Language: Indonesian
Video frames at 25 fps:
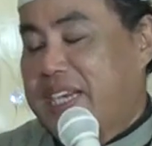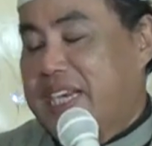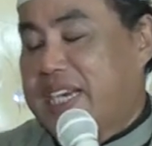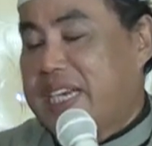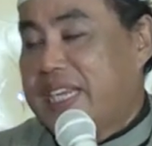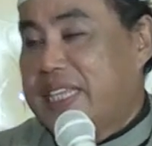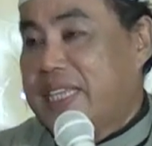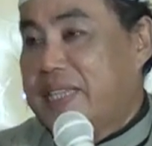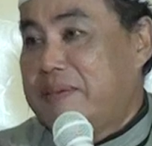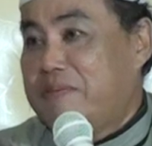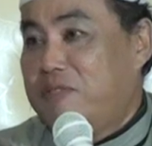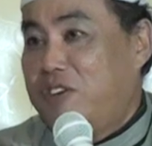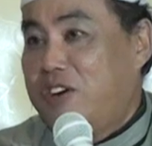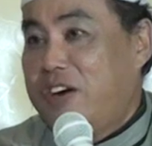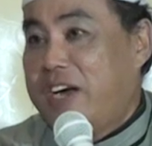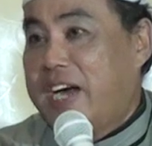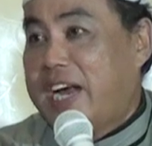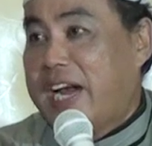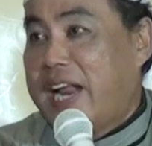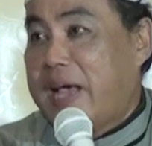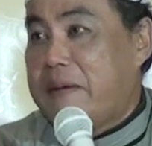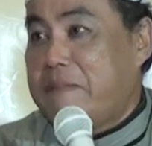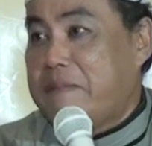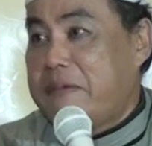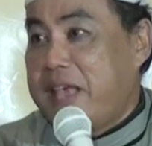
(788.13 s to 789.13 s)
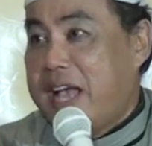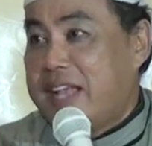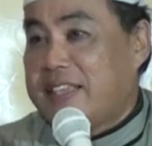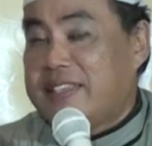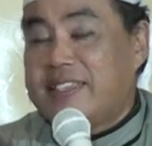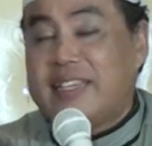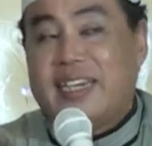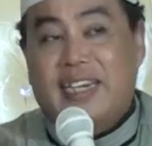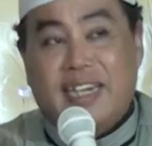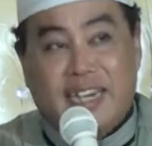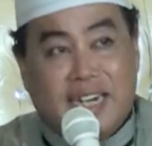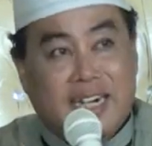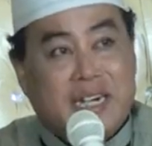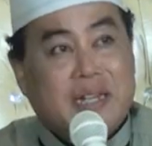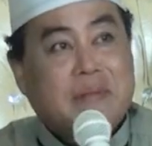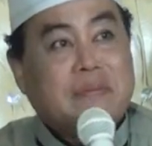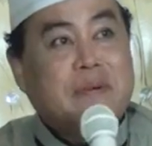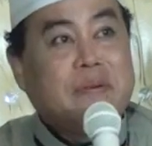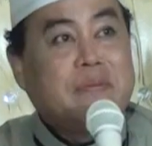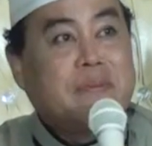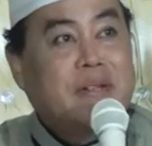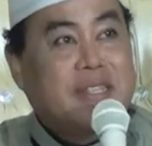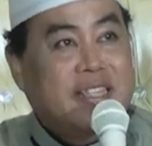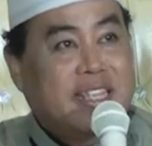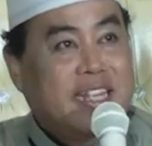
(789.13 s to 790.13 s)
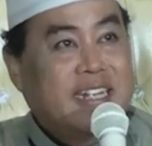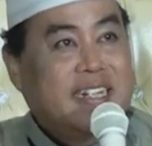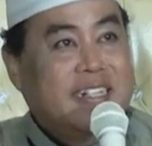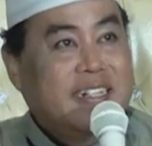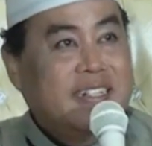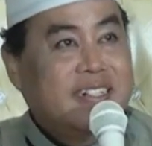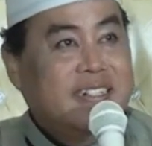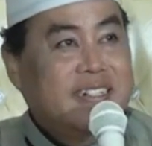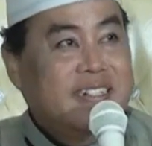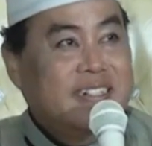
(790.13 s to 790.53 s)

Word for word: Ketemu ya seneng napa mboten?